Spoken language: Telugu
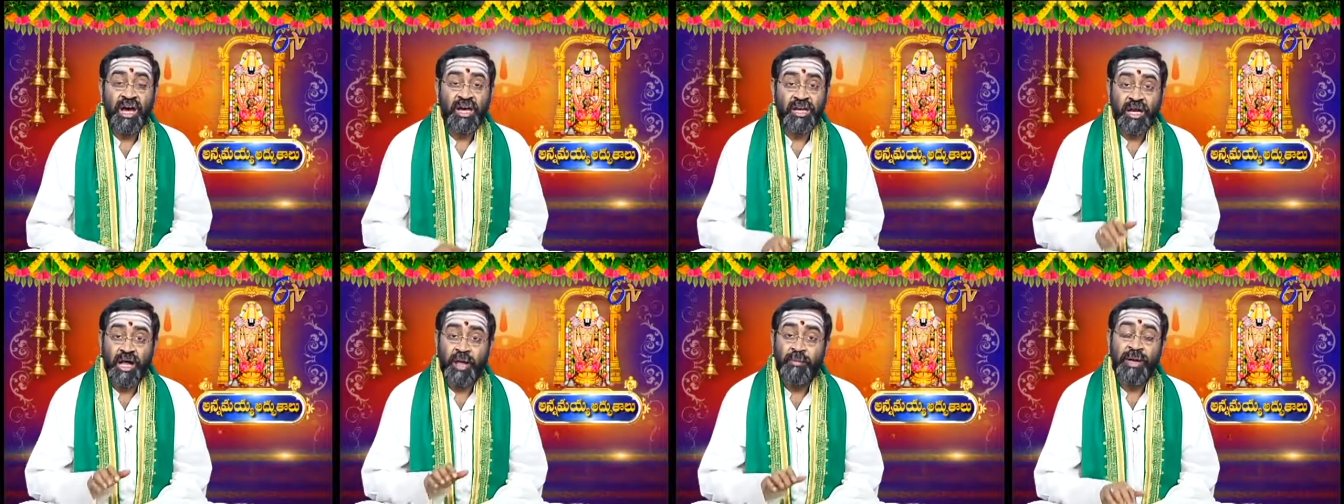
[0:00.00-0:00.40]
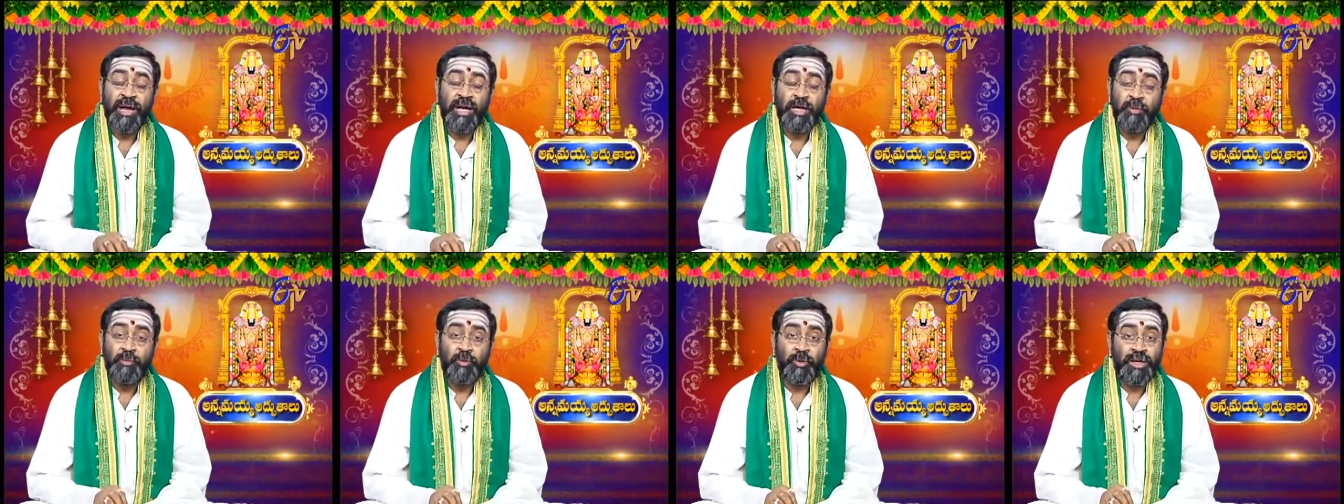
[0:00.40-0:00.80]
ఆ
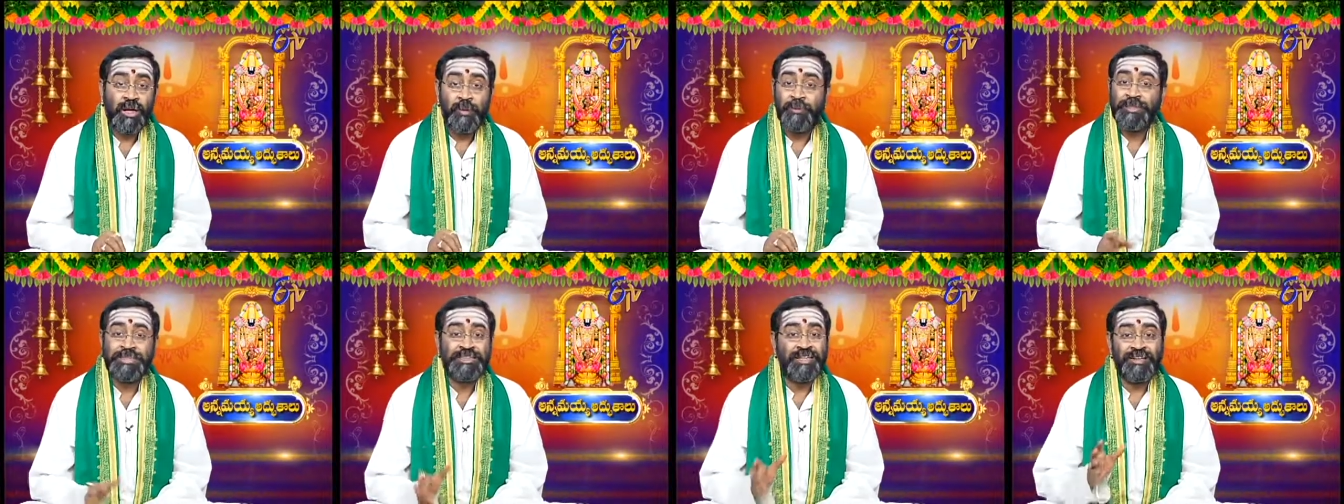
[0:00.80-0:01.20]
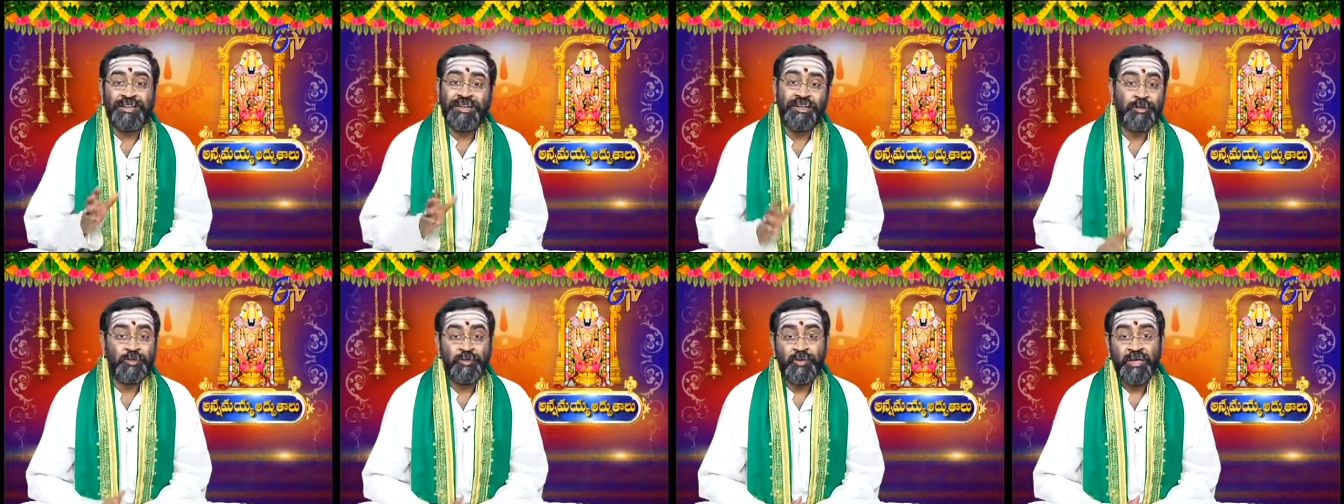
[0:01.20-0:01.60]
రామాయణం ఇప్పుడు
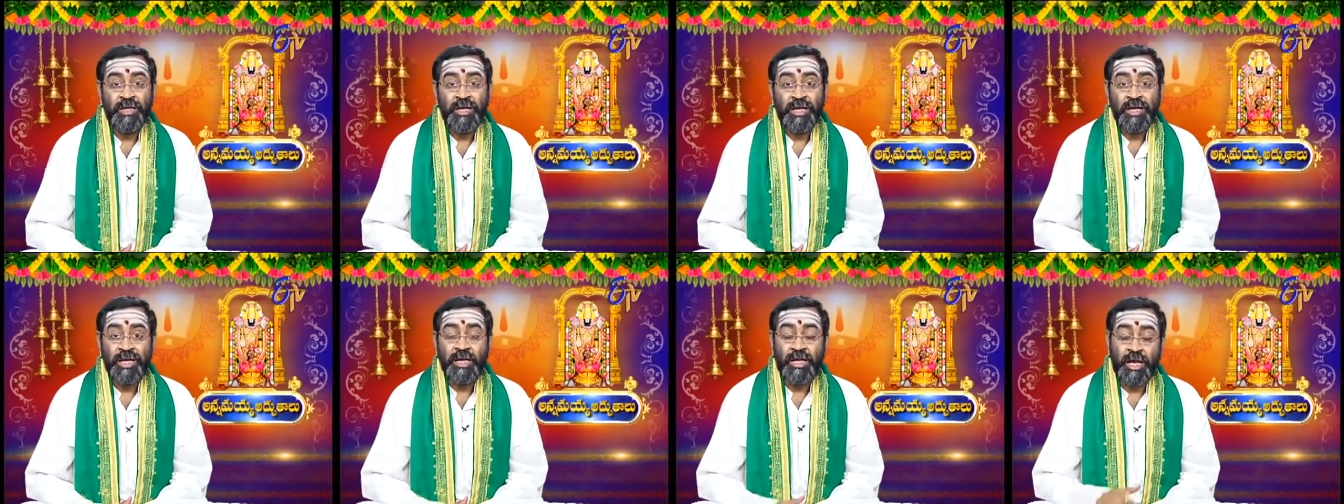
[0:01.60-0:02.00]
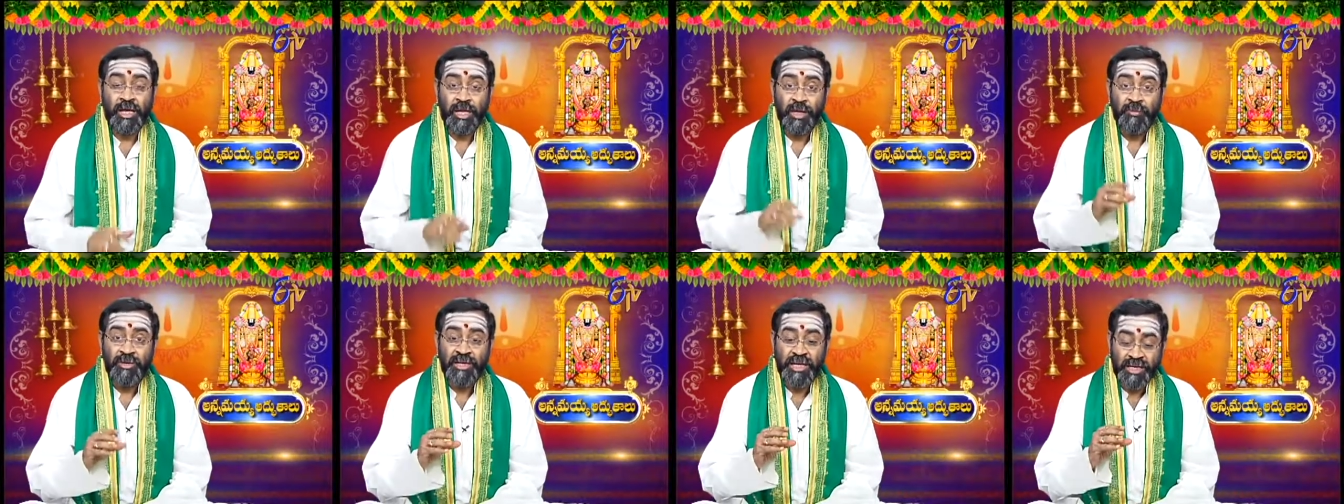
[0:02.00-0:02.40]
లభించట్లేదు కానీ
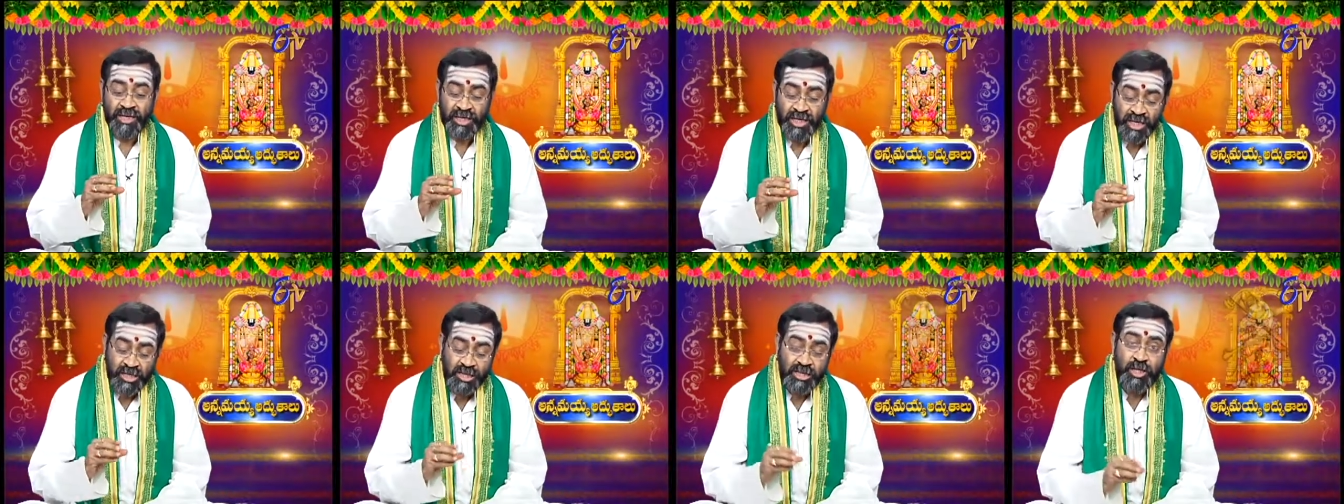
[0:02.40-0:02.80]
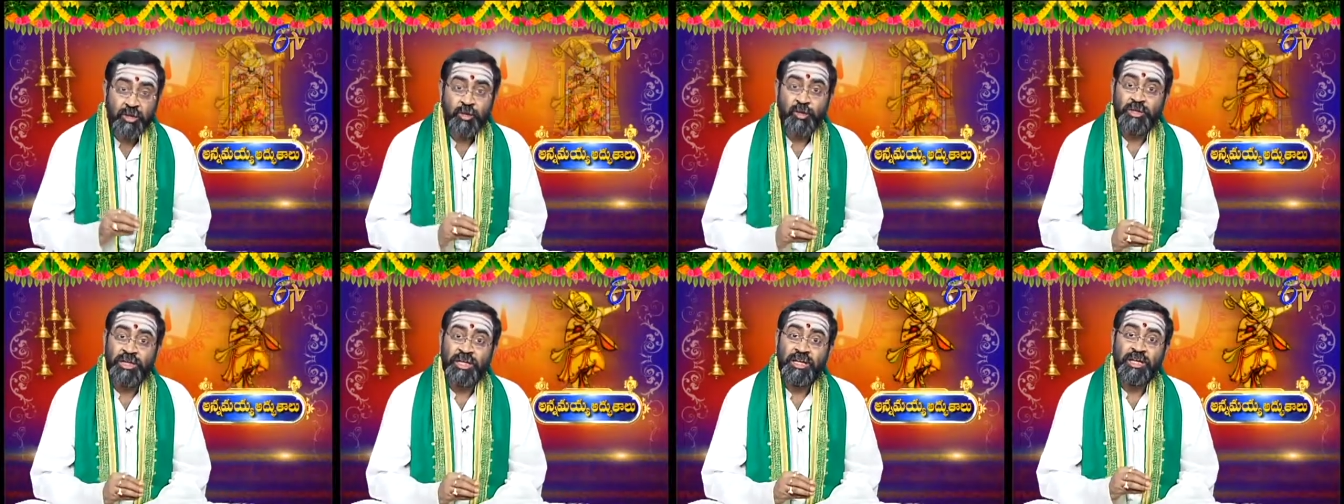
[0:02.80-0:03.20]
అన్నమయ్య
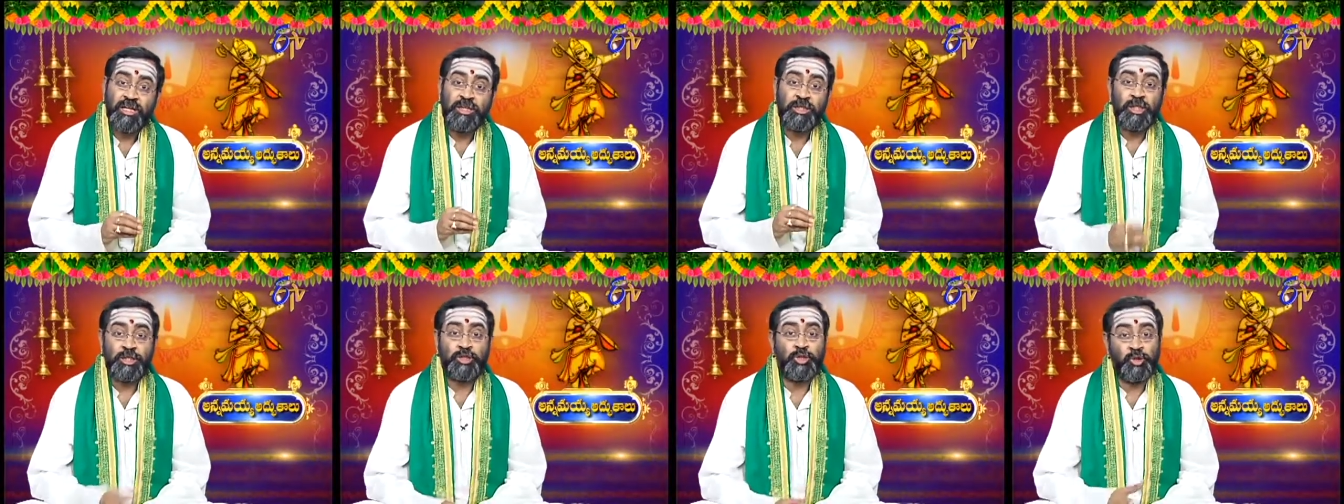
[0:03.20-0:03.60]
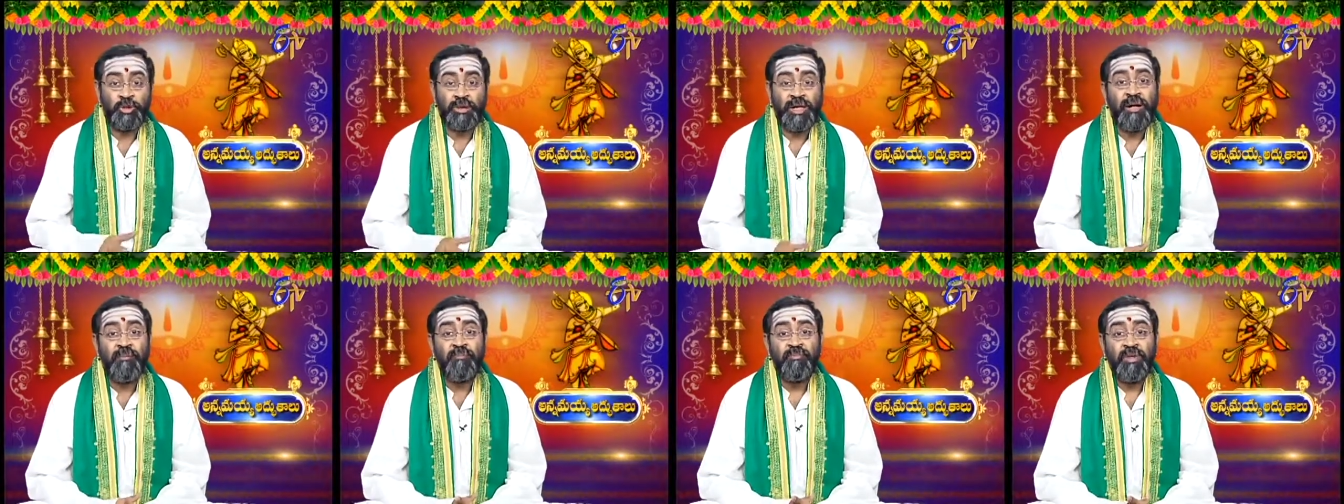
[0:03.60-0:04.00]
కీర్తనలు ఒక దగ్గర
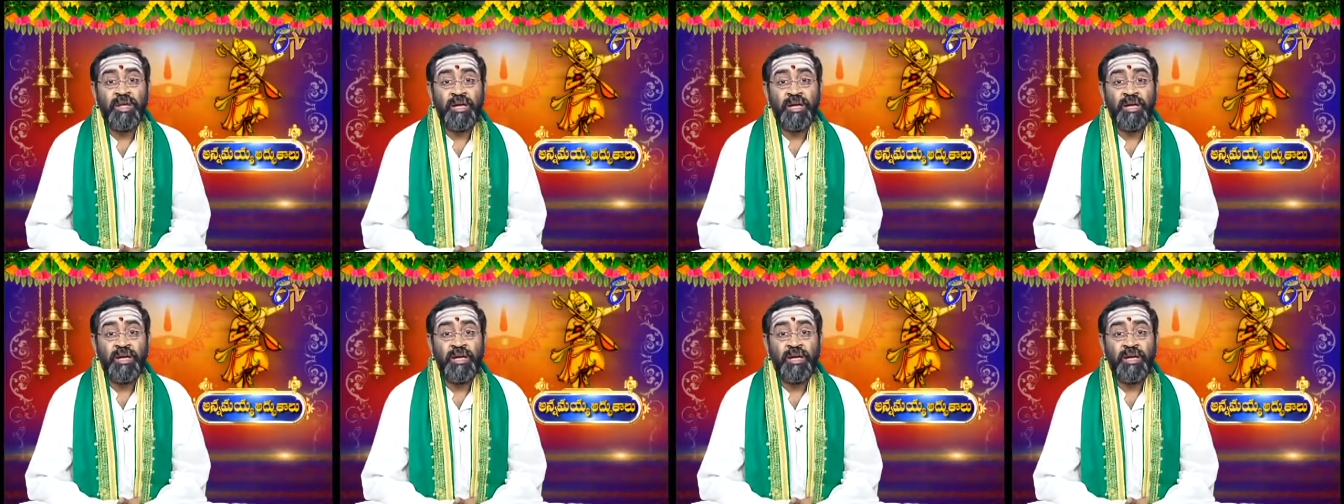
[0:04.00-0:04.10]
తెచ్చుకున్న